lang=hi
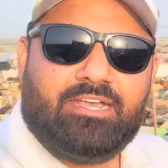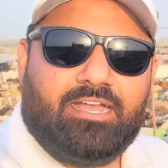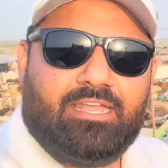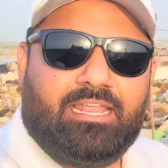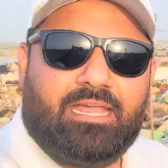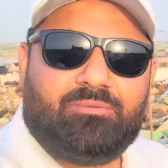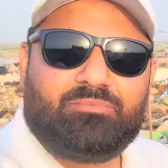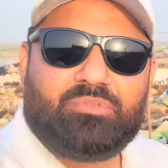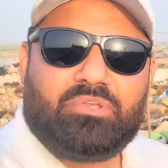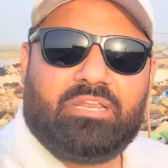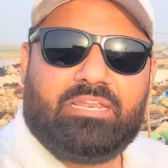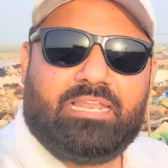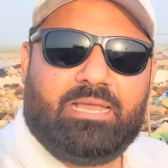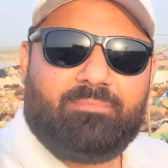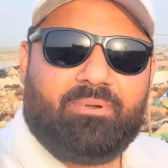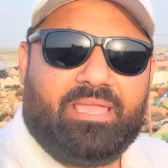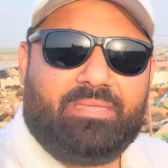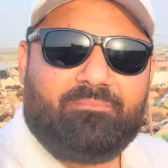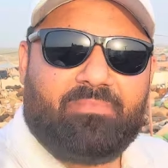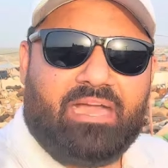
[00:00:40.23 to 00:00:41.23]
अलहमदिल्ला
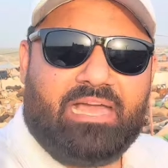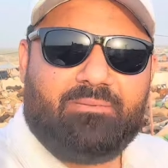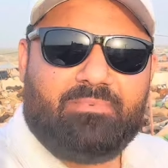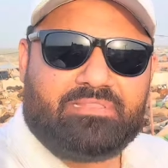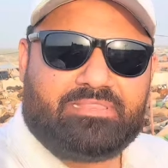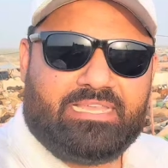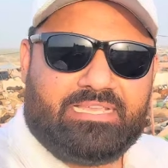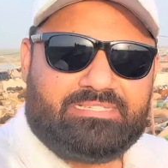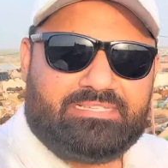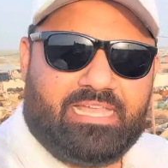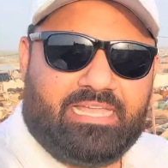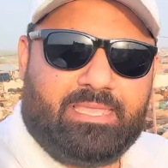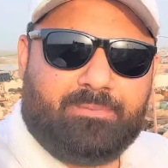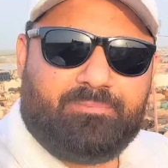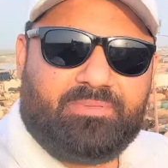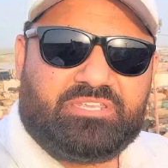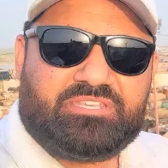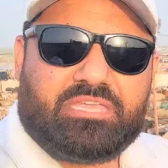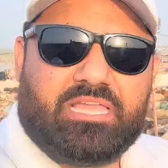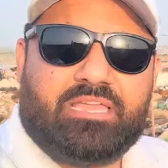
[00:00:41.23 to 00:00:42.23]
भाई माल में तेजी आई है
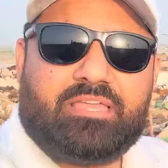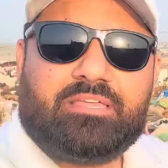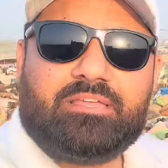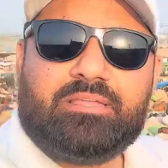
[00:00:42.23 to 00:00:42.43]
पीछे